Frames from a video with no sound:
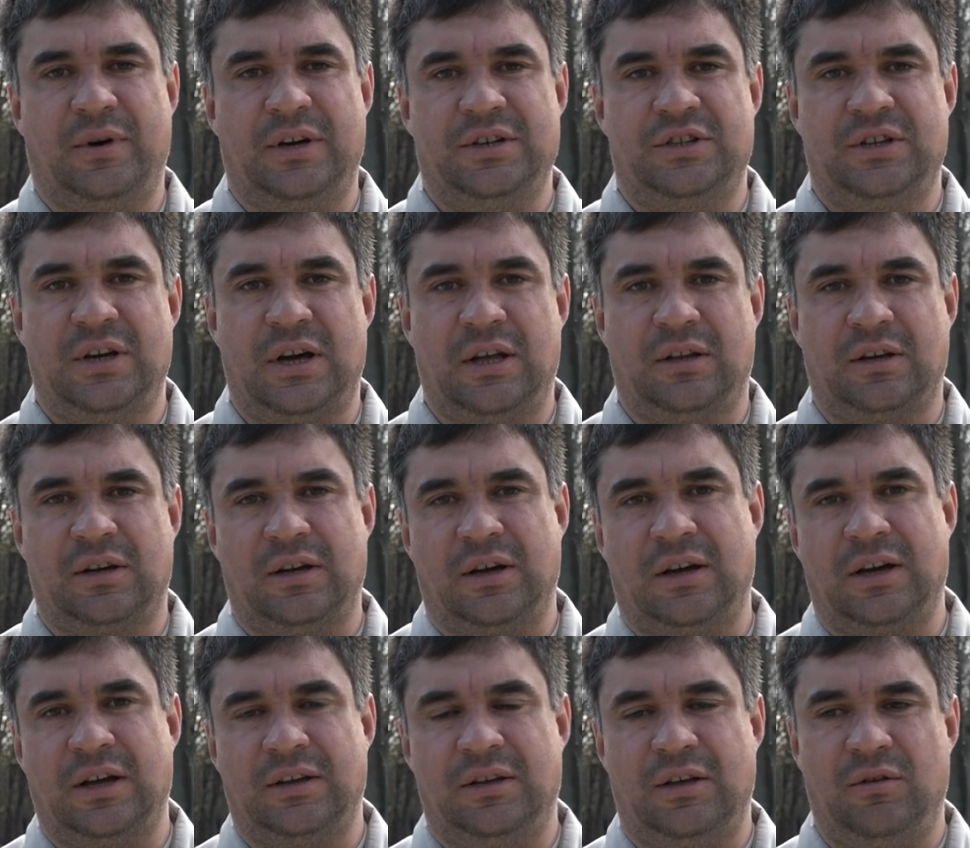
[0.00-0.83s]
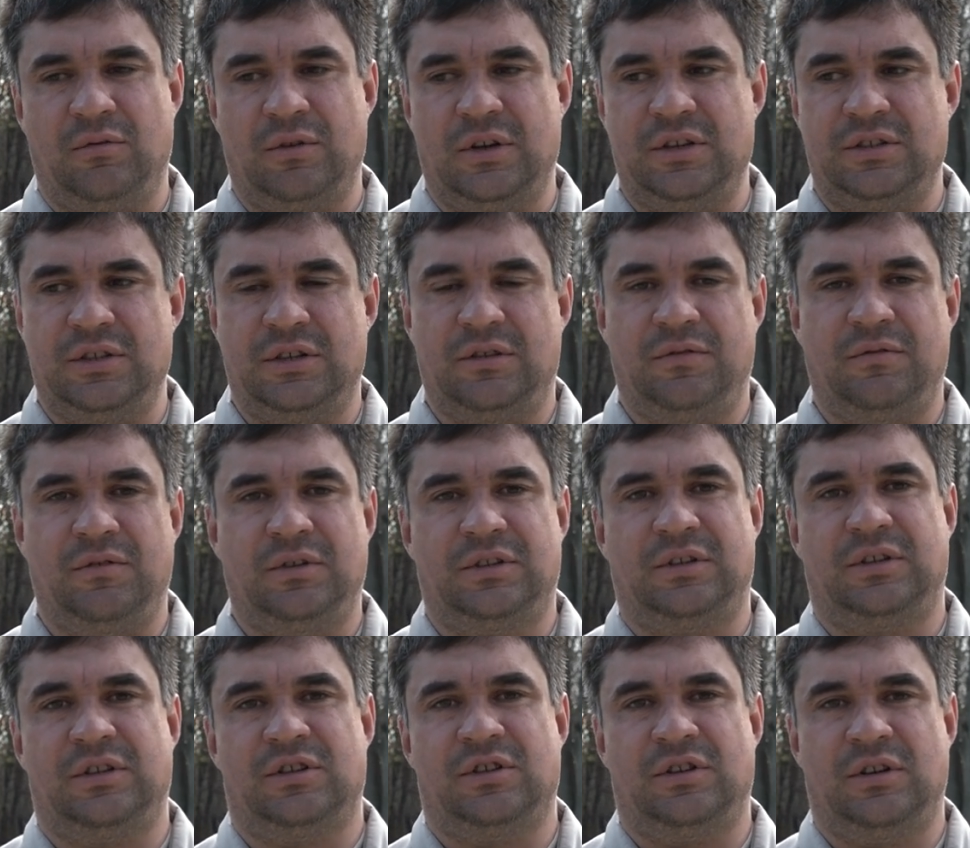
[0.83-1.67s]
площадка, какие у нас здесь
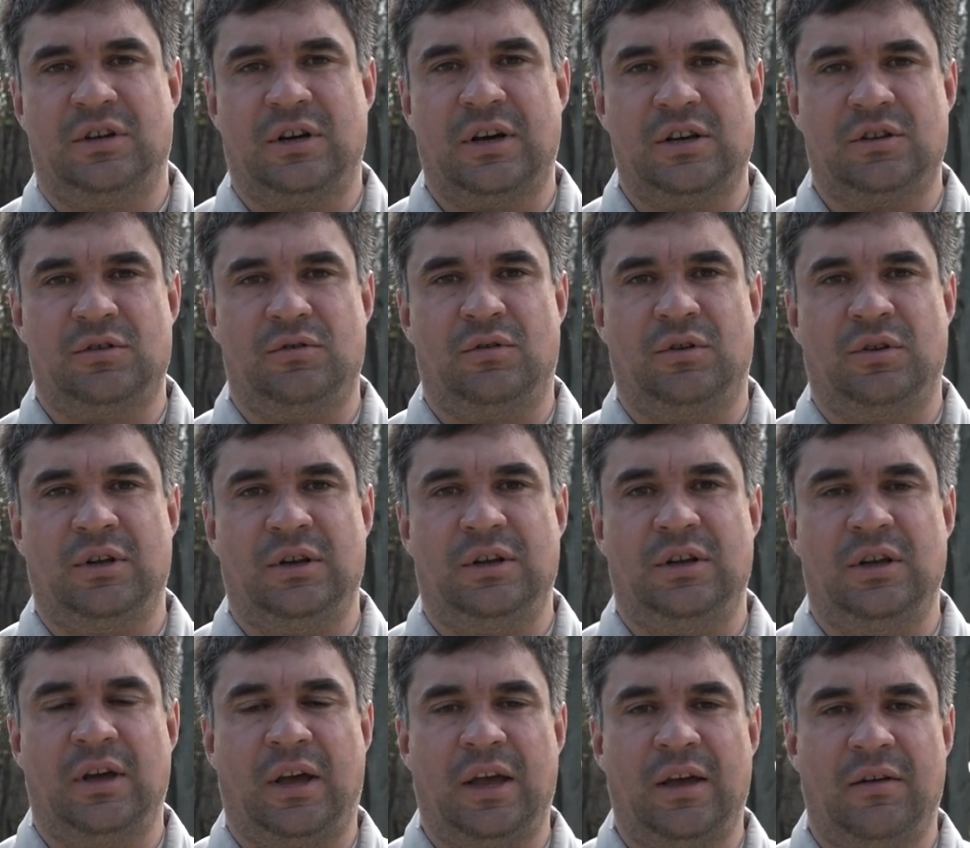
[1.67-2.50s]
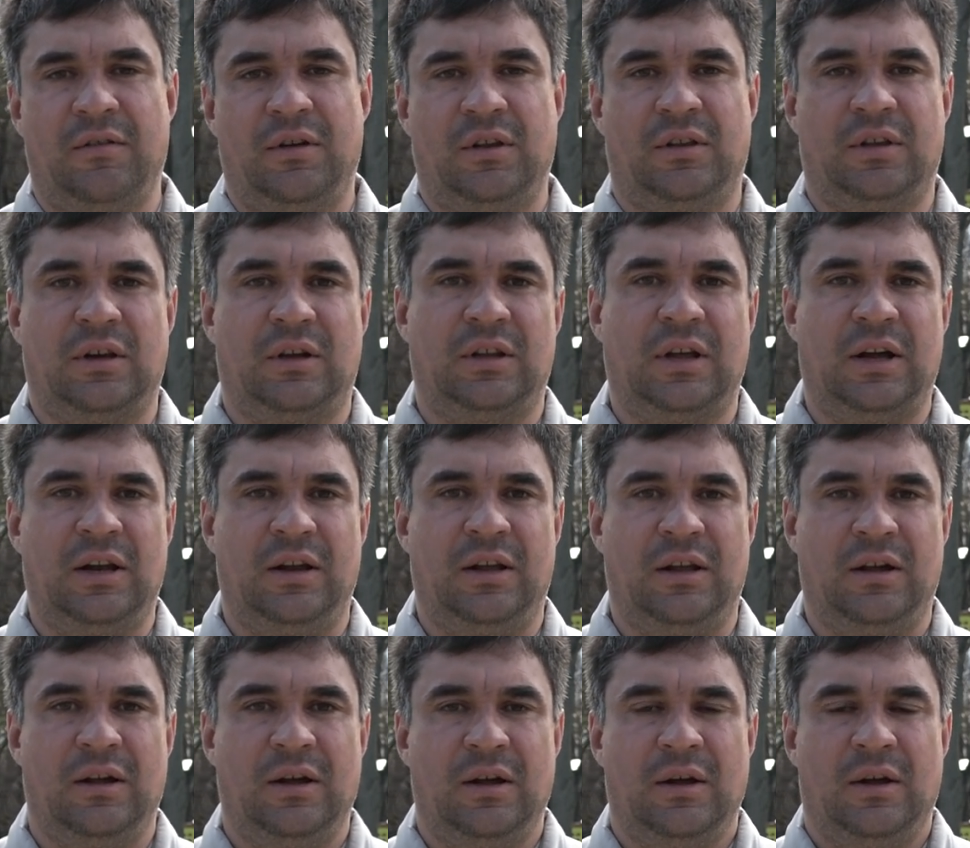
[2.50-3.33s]
высажены газоны, деревья и так
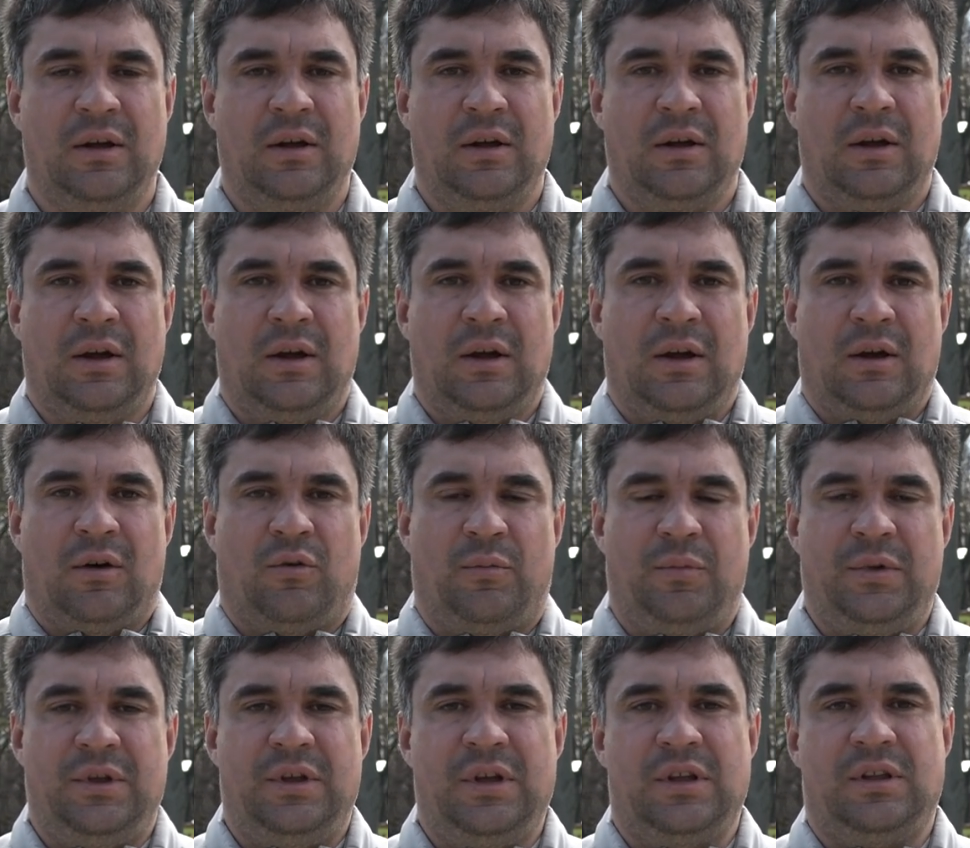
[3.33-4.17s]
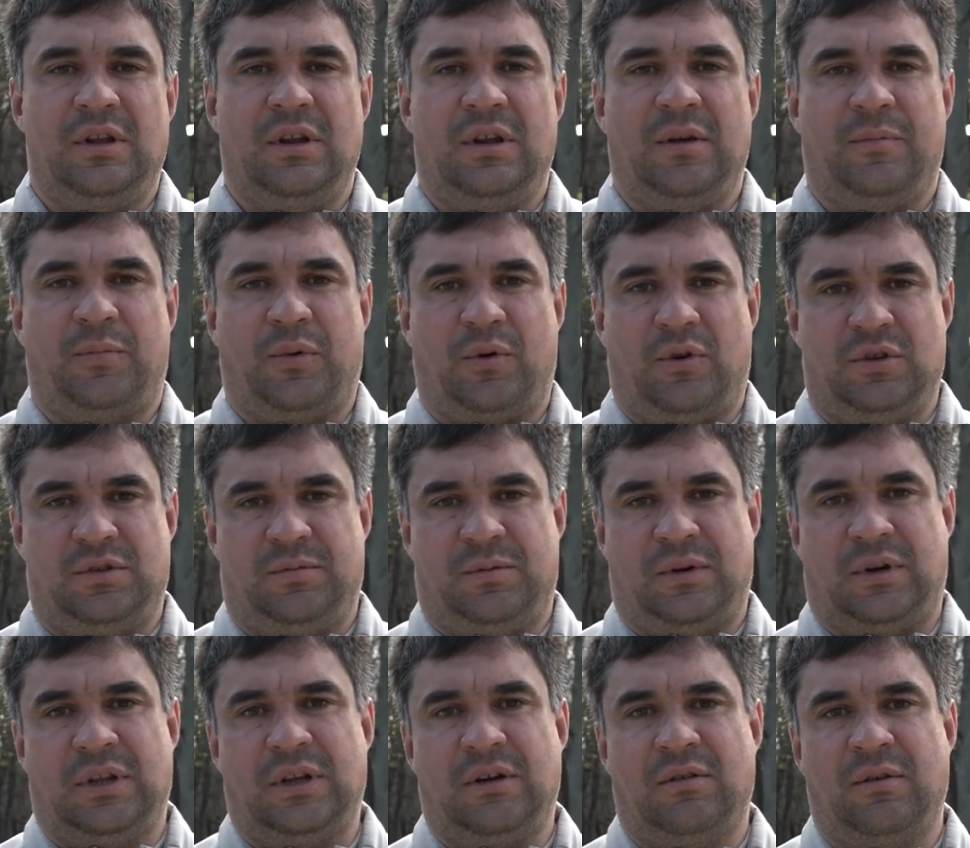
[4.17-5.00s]
далее. Убедительная
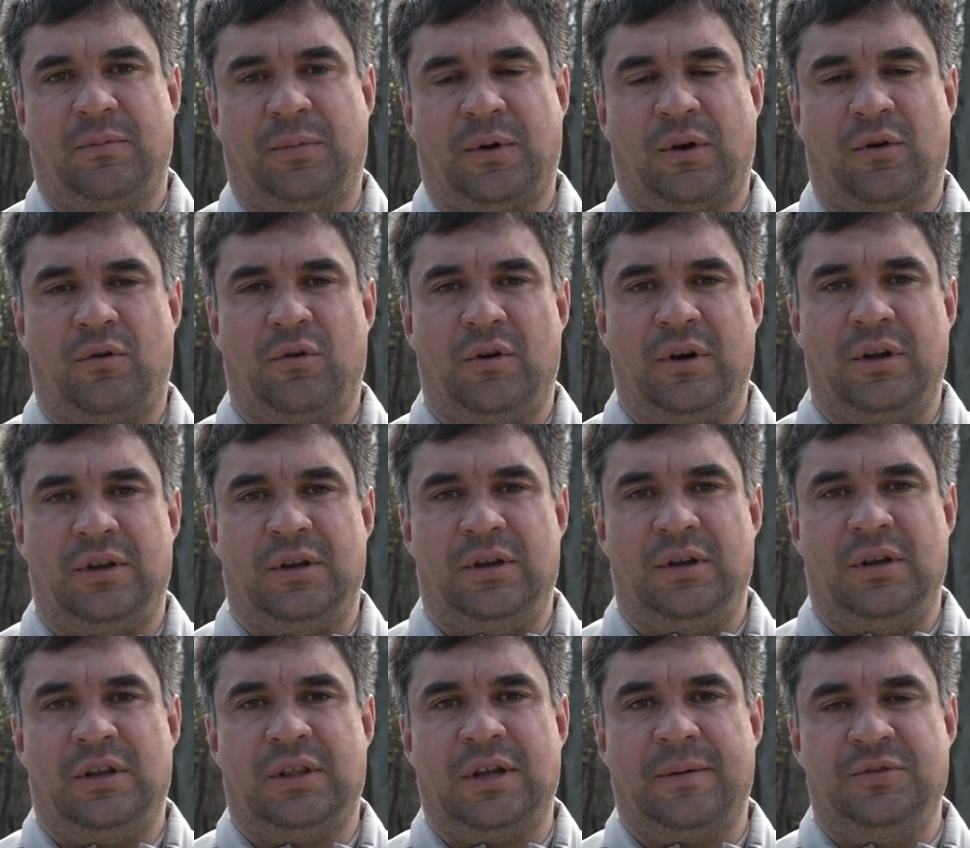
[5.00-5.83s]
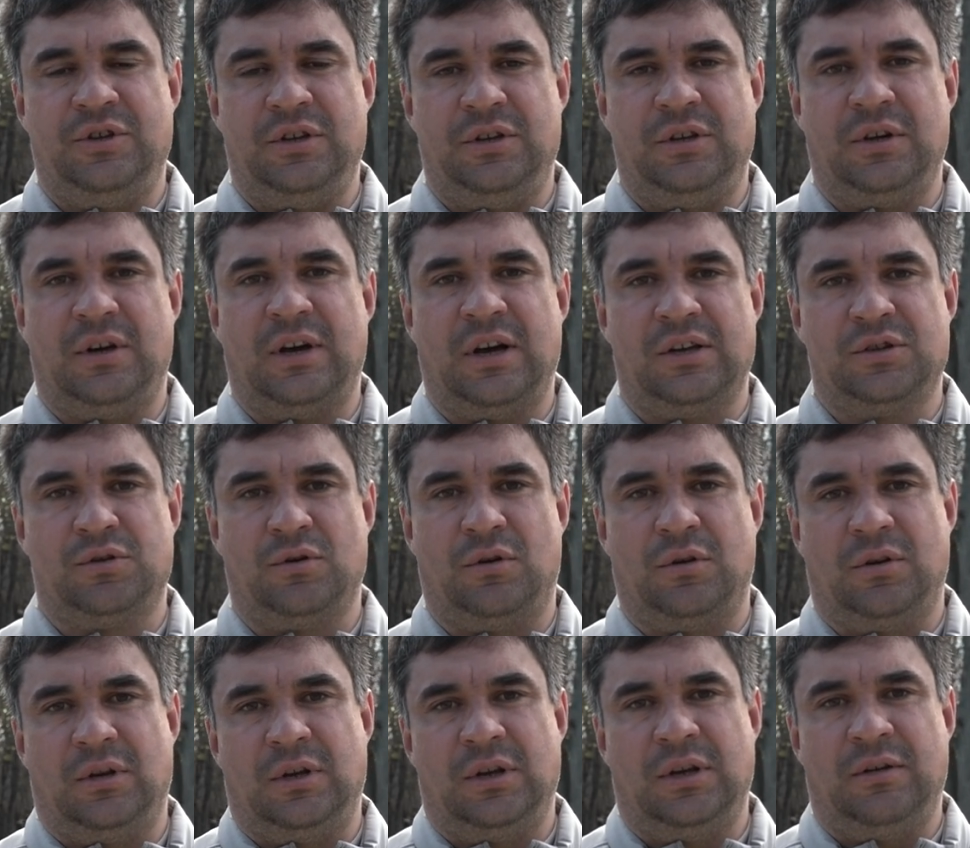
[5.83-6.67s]
просьба, когда вы приходите, не топчите газоны,